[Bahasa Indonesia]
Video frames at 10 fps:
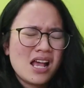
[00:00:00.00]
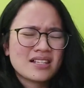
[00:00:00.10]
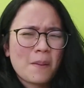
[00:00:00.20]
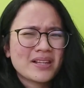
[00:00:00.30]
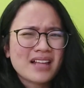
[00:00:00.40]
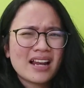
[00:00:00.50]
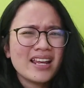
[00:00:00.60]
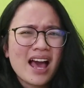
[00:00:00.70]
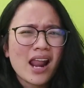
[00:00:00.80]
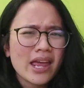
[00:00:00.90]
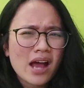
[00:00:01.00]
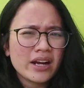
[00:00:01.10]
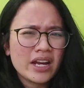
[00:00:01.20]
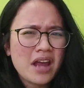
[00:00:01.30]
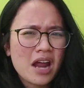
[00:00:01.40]
Sama sekali nggak layak
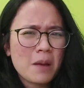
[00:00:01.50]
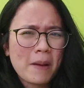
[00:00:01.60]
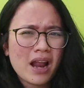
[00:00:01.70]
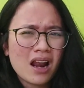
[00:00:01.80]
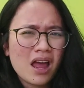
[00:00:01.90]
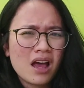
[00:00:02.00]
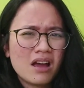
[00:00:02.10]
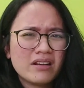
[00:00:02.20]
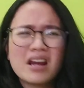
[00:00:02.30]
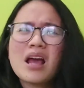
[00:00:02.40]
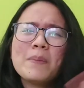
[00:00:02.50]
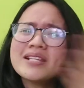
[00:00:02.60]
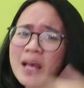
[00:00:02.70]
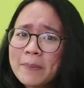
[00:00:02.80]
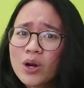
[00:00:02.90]
deh di hadapan Allah dan gak
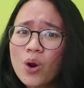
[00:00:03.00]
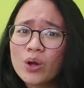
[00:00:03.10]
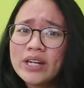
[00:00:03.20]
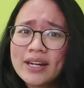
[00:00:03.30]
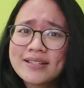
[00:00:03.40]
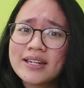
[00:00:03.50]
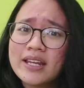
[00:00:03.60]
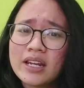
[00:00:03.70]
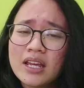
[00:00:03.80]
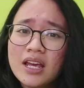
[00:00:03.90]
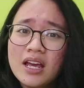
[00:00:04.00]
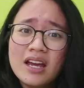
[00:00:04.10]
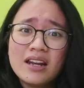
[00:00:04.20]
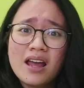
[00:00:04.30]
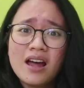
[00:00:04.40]
bisa menolong diri sendiri.
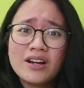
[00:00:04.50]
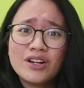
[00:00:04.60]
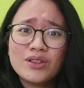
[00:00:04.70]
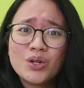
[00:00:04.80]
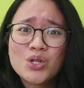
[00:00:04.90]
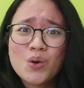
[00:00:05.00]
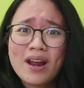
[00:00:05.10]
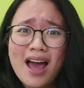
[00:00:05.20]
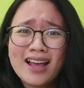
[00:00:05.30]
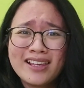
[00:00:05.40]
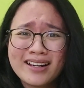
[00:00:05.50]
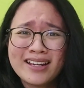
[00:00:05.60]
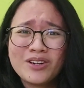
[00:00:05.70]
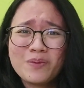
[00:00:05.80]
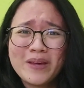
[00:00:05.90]
Dan tujuan akhir
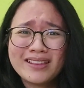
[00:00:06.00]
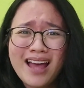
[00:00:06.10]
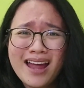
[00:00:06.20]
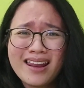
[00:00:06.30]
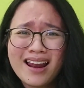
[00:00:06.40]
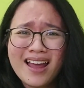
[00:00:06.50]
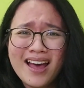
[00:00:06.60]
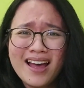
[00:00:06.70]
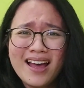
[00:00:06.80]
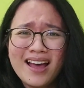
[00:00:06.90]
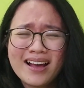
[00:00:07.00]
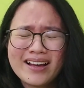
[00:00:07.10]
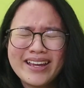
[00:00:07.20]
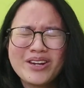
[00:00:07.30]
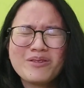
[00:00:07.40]
hidup kita adalah
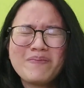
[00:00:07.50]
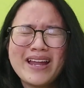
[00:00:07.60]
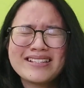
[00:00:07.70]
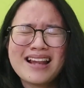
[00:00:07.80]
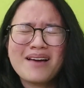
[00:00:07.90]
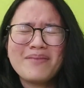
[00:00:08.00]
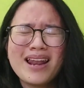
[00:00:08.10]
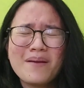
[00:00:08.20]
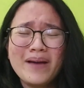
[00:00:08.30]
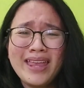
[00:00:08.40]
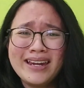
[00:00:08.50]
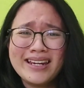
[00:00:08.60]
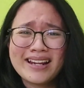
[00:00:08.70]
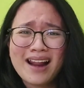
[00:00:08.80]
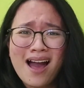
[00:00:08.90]
kehidupan selama-lamanya di
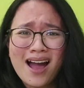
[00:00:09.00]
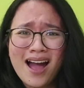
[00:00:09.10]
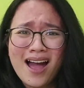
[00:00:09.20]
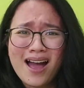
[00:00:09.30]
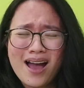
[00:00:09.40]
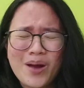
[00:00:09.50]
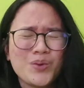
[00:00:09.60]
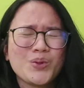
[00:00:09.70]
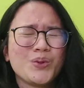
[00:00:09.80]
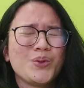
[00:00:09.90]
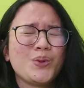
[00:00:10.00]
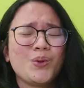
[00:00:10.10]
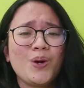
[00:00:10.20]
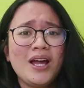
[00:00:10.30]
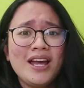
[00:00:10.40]
neraka.
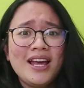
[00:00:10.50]
Aduh.